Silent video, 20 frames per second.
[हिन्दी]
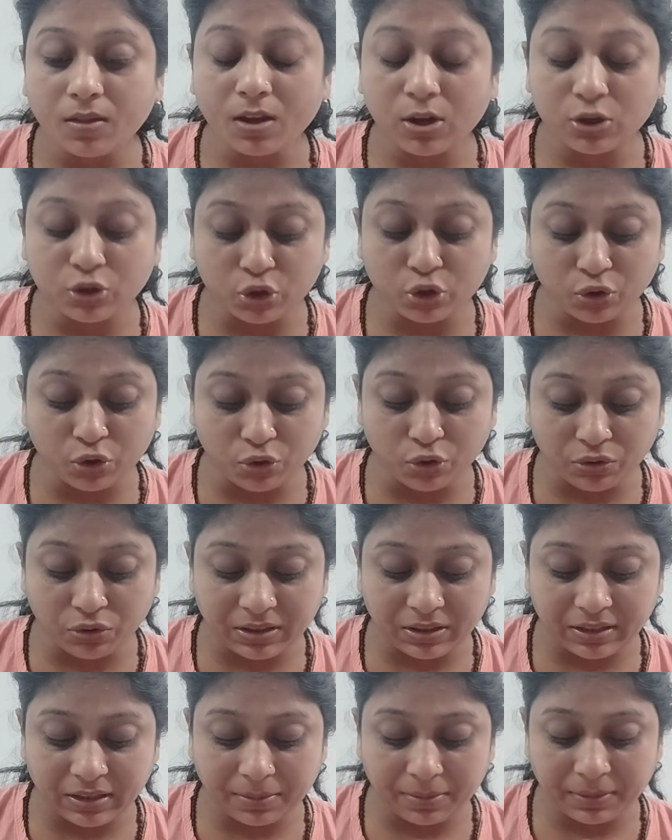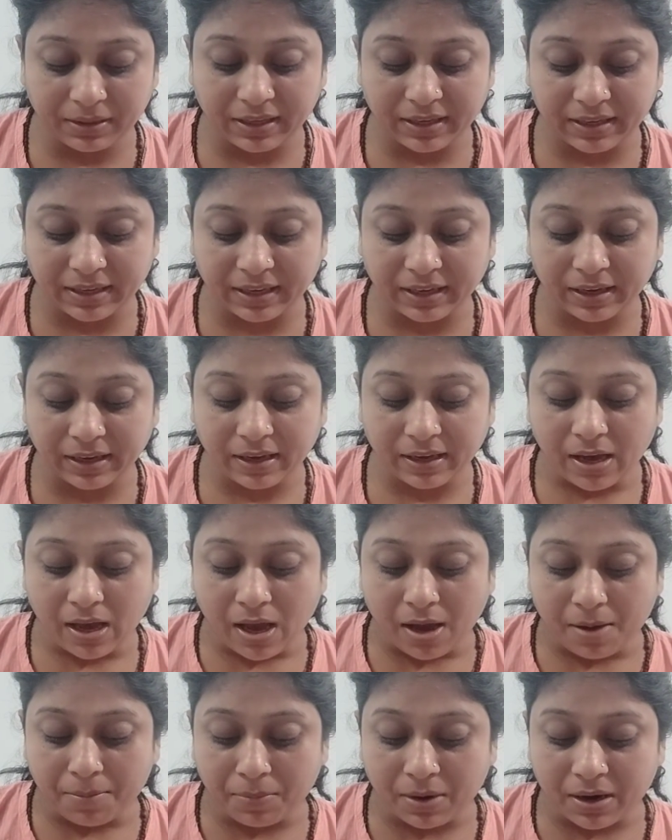जो यूरिनरी में देखेंगे
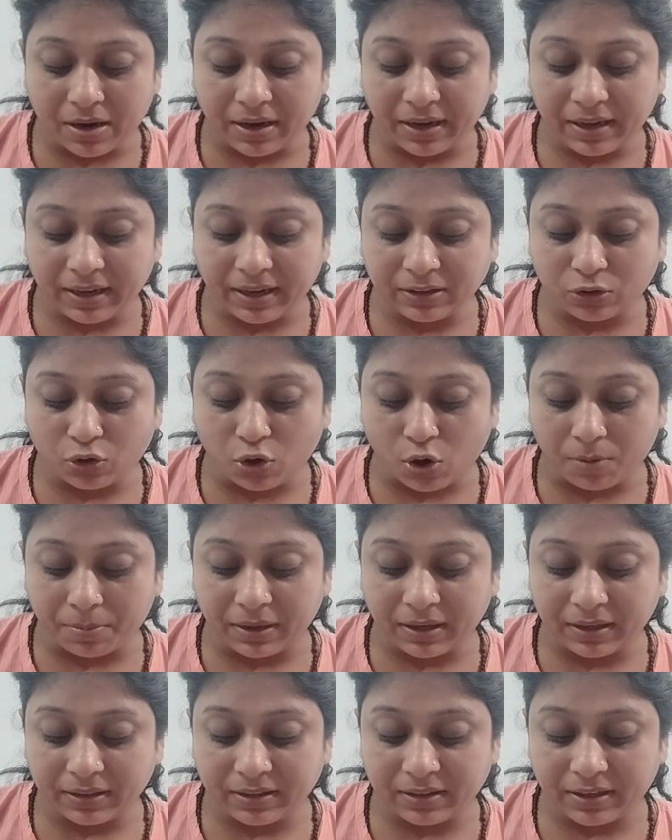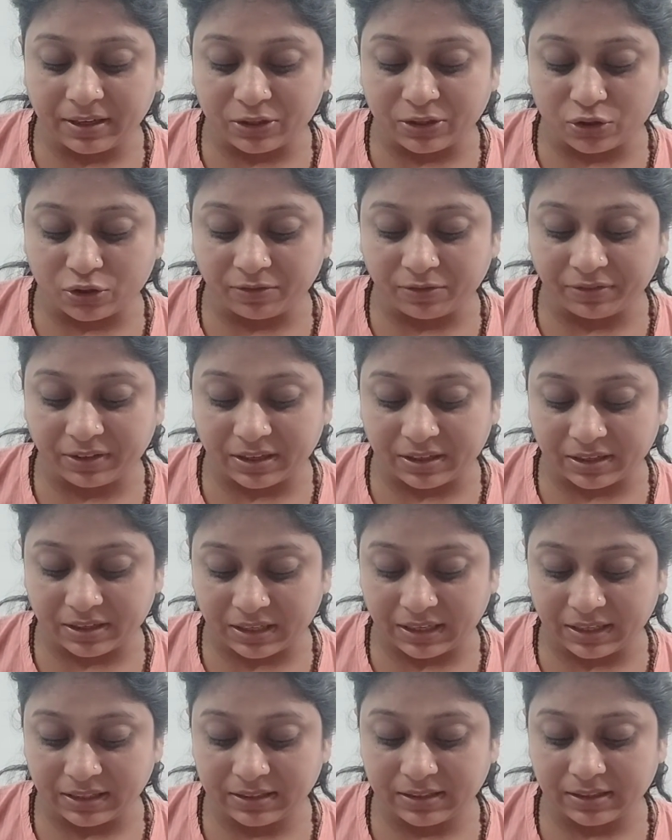बर्निंग एंड थ्रॉबिंग इन द रीजन ऑफ
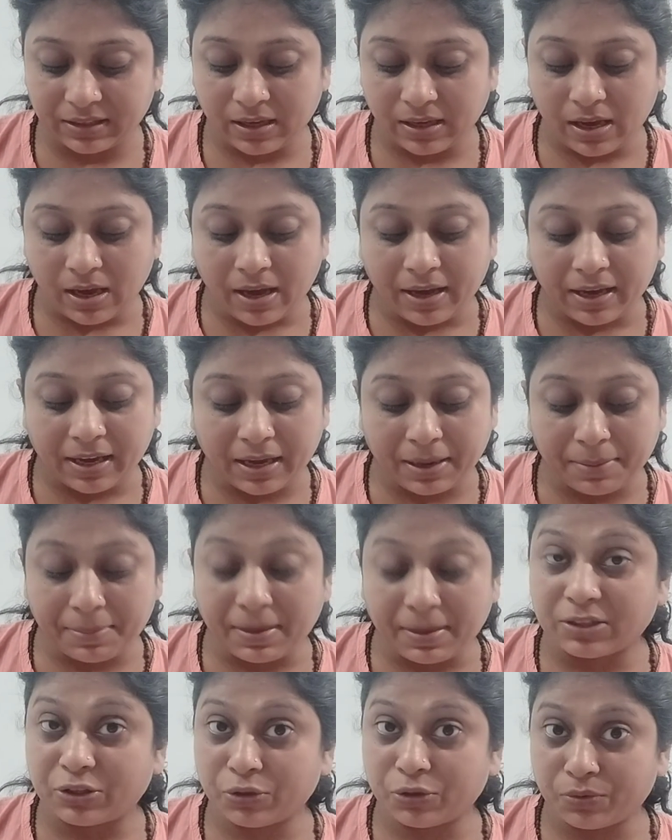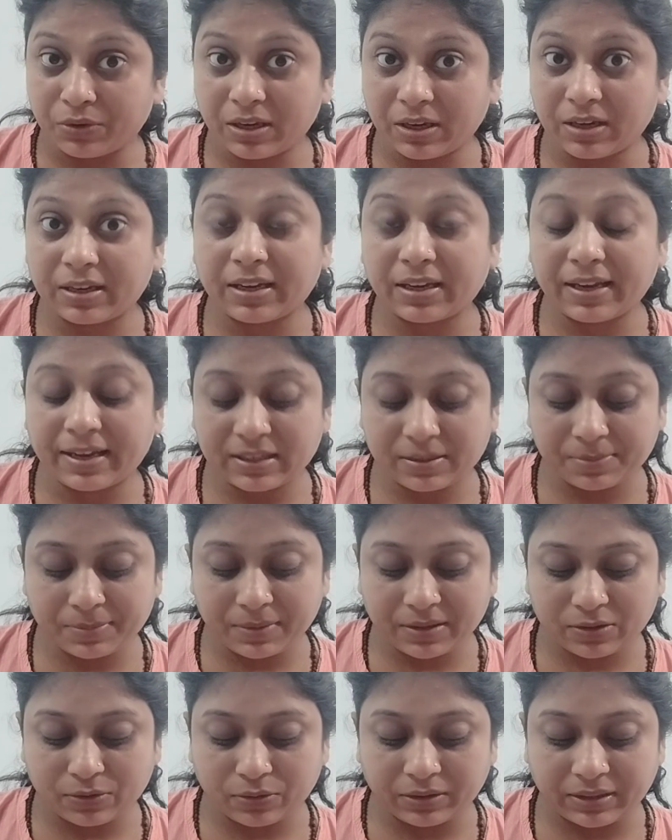किडनीज हीमेट्यूरिया के केस में
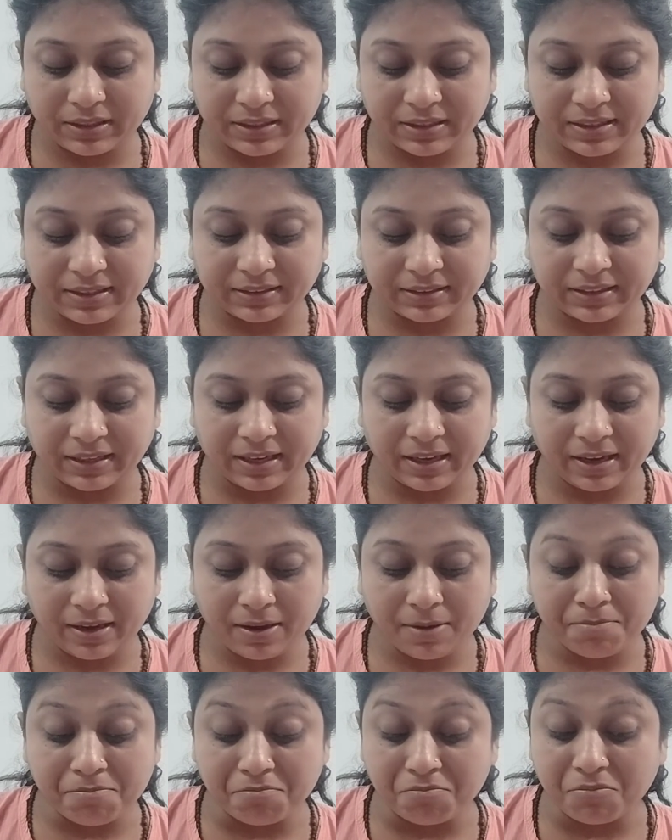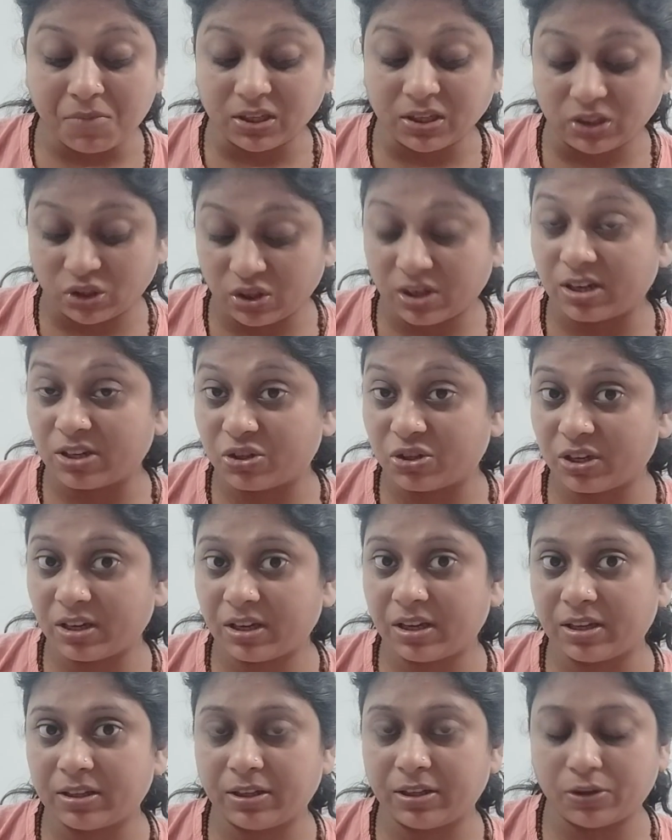इसको दे सकते हैं मच
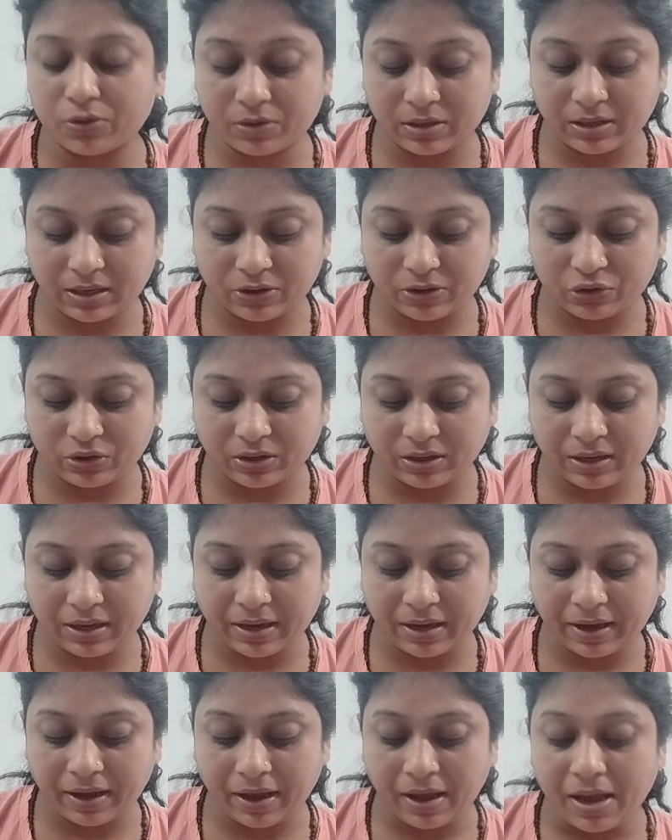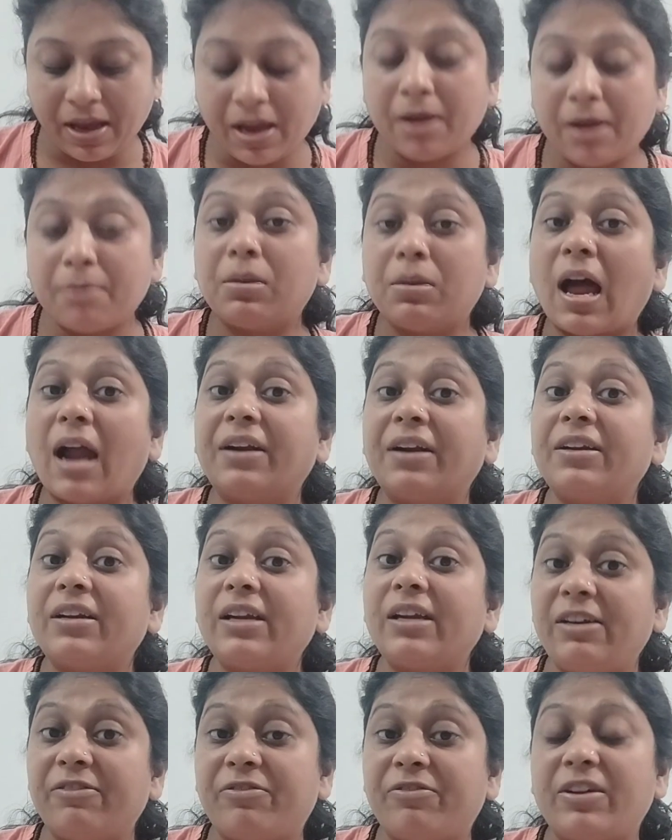अर्जिंग यदि यूरिनेशन की है ब्लैडर
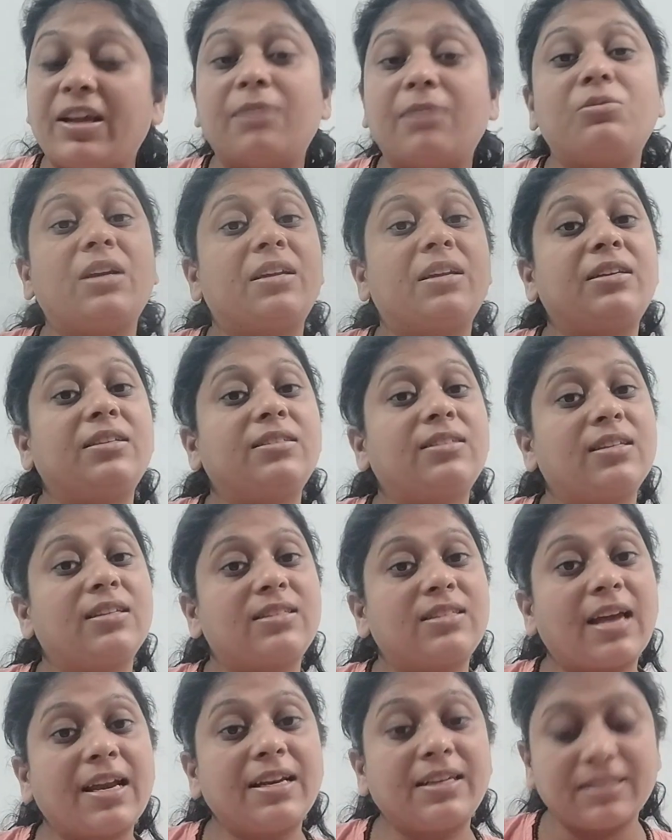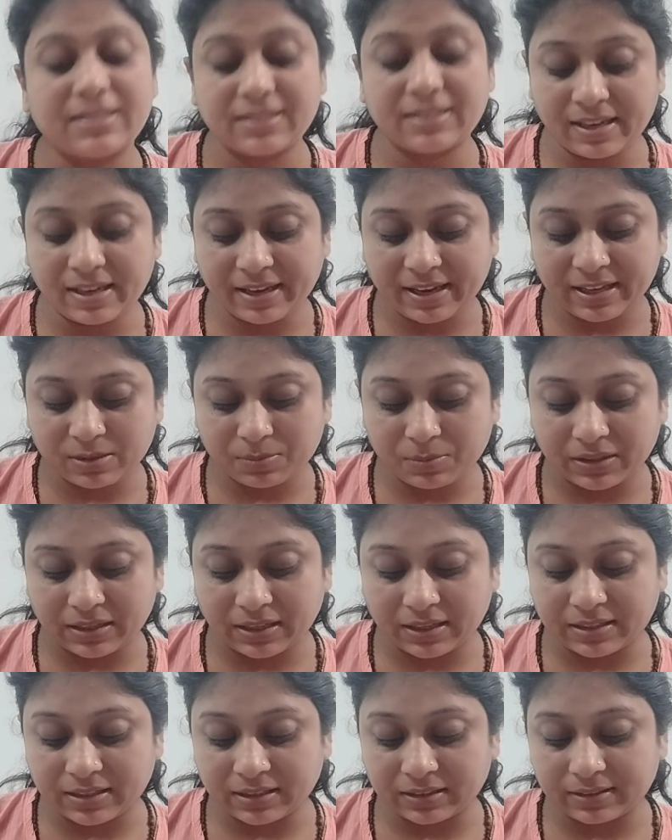इन्फ्लेम्ड यानी सिस्टाइटिस के केस में
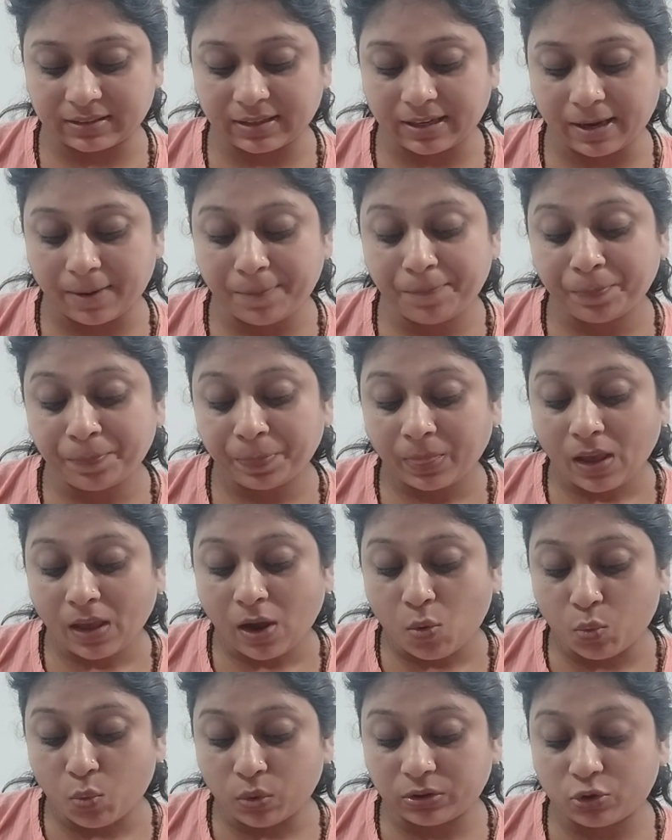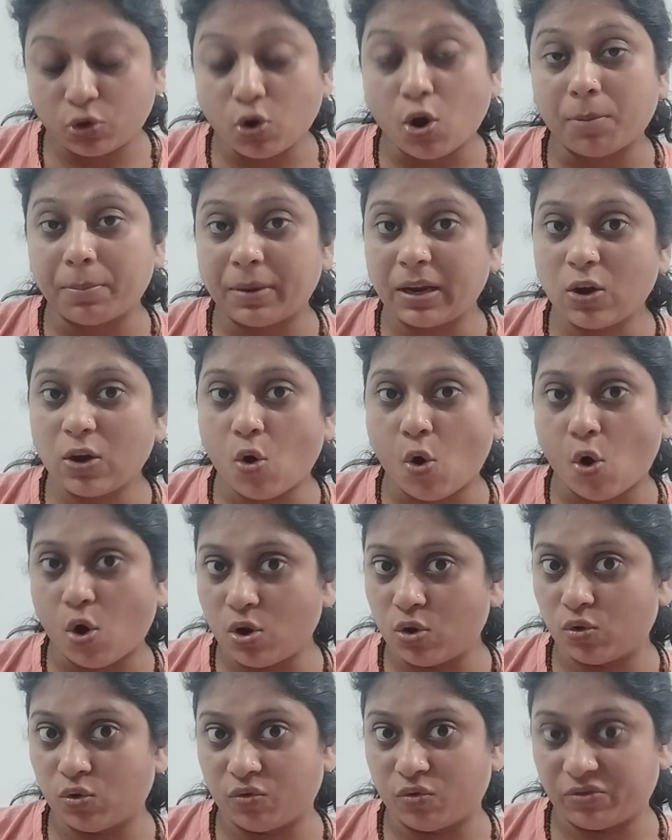दे सकते हैं विथ थ्रॉबिंग
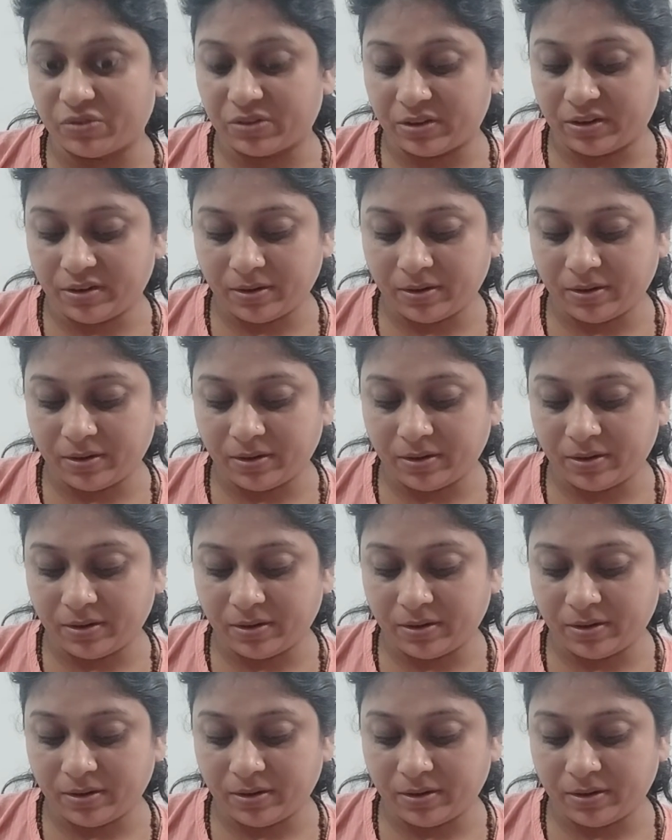ऑल ओवर